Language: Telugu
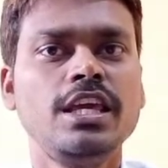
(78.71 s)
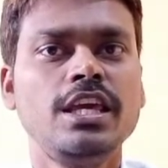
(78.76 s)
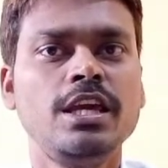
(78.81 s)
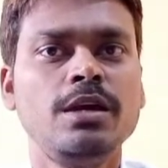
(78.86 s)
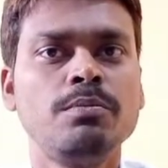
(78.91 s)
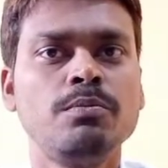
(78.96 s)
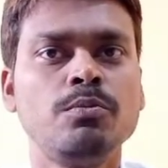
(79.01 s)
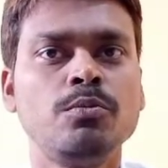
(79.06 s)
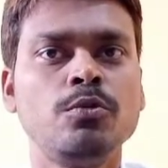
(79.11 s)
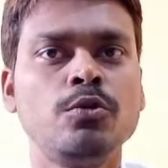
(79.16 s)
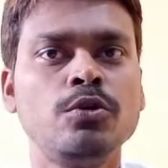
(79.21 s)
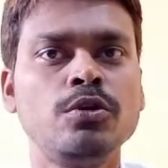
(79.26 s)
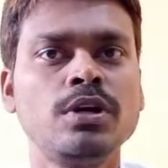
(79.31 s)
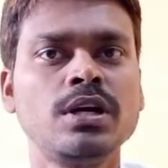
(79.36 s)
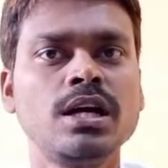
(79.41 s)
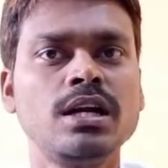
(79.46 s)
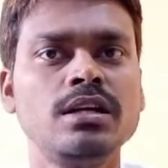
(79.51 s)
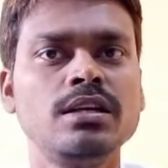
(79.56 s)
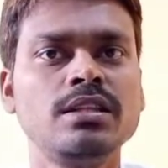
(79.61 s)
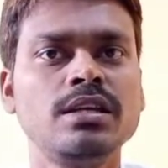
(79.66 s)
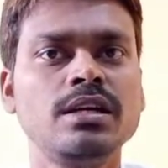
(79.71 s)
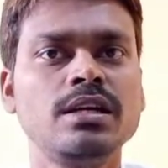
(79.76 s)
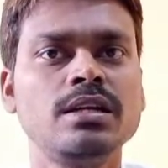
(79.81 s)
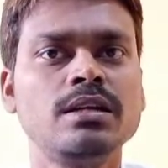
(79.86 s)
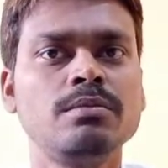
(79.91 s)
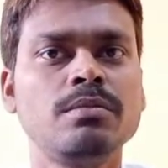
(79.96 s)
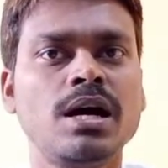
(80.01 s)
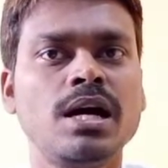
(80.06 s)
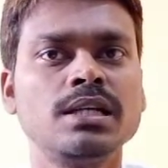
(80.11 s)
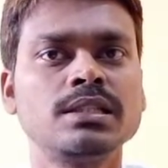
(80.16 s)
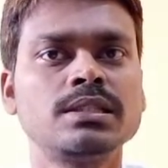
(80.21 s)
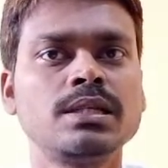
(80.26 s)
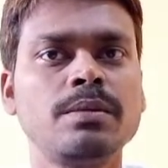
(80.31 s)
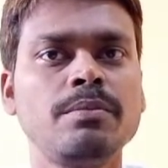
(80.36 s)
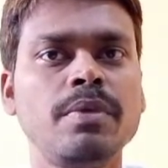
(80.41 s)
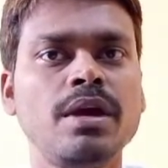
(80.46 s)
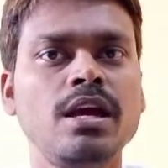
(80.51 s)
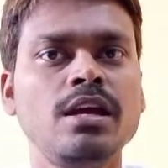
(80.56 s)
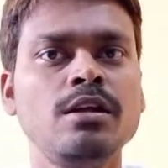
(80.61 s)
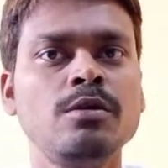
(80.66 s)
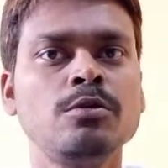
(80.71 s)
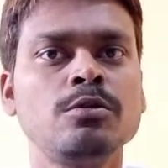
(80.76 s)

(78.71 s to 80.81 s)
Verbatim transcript: ఈ మూడు కళ్ళు దగ్గర మాత్రమే